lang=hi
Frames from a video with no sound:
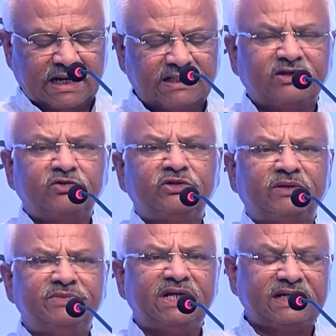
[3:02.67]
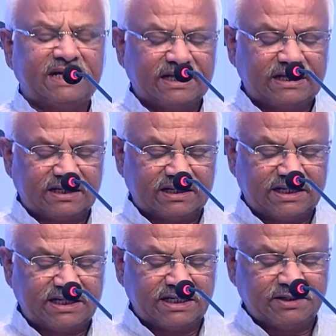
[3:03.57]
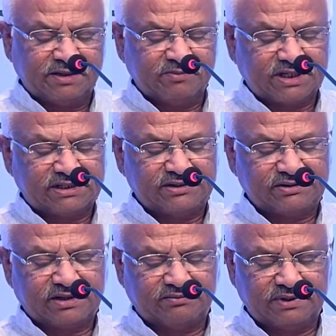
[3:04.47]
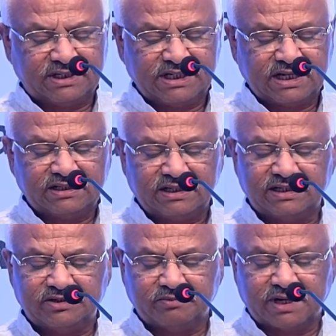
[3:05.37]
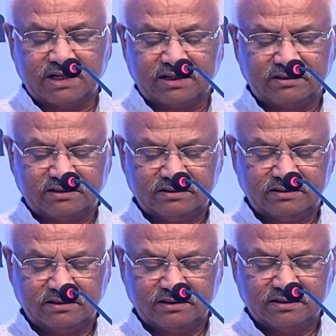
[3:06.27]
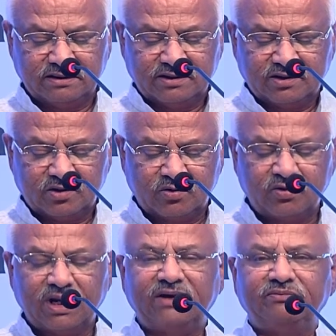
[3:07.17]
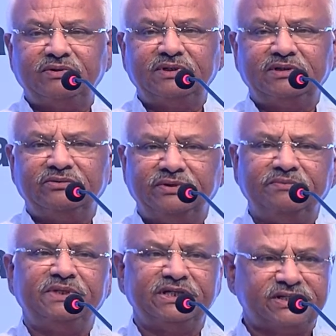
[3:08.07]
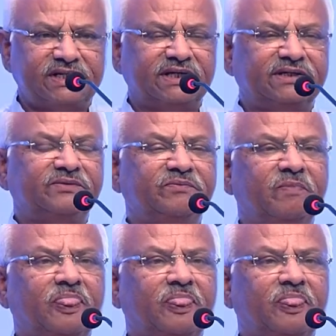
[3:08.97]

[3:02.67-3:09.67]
आज का जो सब्जेक्ट है री इमरजेंस ऑफ इंडिया दैट इज भारत रोल ऑफ फिफ्थ स्टेट